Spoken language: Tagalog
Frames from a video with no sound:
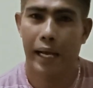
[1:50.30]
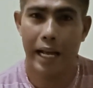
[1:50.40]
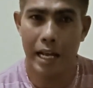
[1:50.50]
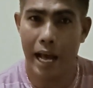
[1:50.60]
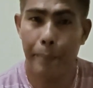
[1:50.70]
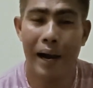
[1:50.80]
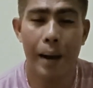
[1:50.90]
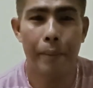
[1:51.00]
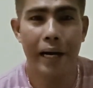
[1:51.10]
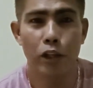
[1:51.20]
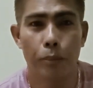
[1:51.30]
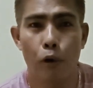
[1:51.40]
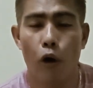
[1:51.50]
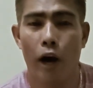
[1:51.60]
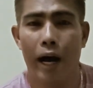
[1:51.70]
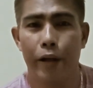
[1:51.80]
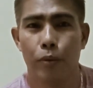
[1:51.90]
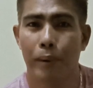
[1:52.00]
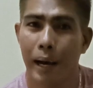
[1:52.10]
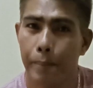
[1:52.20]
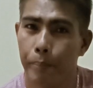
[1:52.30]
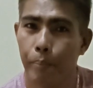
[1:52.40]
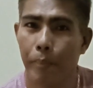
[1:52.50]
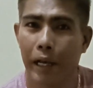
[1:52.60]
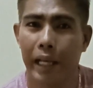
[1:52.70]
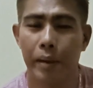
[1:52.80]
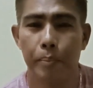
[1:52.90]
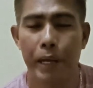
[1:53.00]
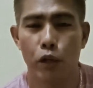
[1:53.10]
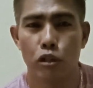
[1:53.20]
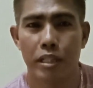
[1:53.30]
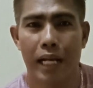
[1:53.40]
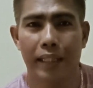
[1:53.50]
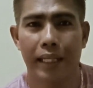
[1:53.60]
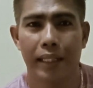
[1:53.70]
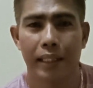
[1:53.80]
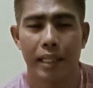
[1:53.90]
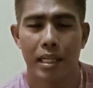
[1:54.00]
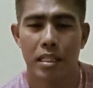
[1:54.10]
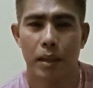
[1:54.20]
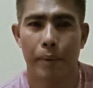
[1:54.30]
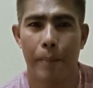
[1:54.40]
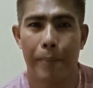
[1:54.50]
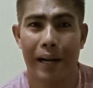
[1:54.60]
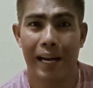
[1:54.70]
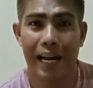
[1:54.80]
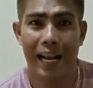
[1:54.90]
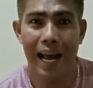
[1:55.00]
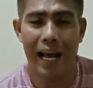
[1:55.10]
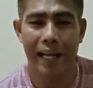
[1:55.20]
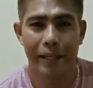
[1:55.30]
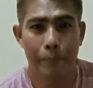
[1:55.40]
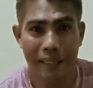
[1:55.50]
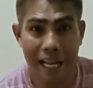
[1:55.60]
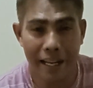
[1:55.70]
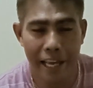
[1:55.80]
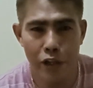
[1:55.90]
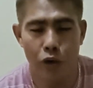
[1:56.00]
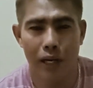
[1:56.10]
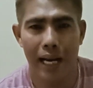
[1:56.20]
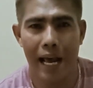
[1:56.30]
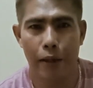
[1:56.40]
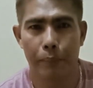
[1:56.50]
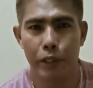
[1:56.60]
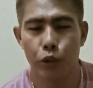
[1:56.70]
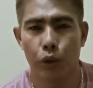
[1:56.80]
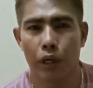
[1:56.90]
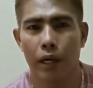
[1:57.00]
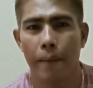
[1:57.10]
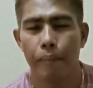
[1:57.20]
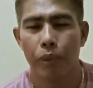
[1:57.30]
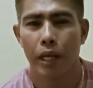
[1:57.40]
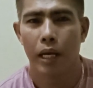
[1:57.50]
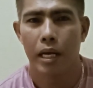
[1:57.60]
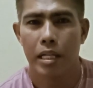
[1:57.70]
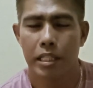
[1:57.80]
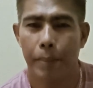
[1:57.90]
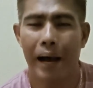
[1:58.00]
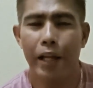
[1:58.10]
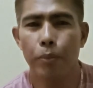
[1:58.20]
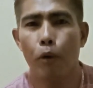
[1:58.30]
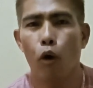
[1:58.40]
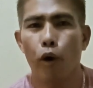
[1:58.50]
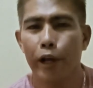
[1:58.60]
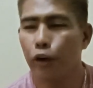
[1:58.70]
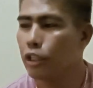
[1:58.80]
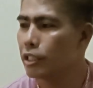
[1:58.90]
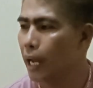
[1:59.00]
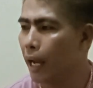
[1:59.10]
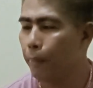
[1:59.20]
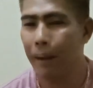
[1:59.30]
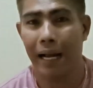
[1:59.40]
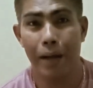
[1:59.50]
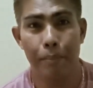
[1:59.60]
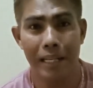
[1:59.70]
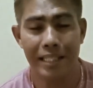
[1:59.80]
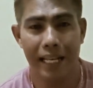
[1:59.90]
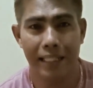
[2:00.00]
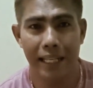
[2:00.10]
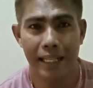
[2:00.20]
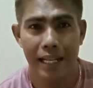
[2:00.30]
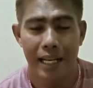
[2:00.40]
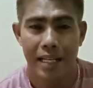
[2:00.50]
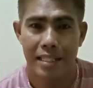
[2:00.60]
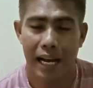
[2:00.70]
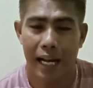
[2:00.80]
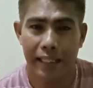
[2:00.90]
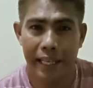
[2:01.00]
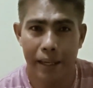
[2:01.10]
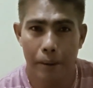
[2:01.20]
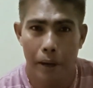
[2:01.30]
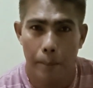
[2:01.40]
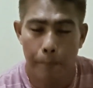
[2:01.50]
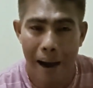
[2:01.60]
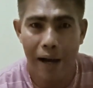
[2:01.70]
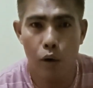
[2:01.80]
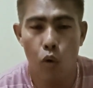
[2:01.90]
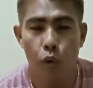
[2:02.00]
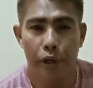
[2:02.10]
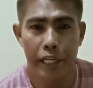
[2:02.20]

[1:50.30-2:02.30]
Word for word: Kaya abang-abangan nyo po yung mga magiging videos natin sa mga paggagala ni Batanggin yung Gala Adventure. Samahan niyo po ako ngayon sa pag-unbox natin sa ating bagong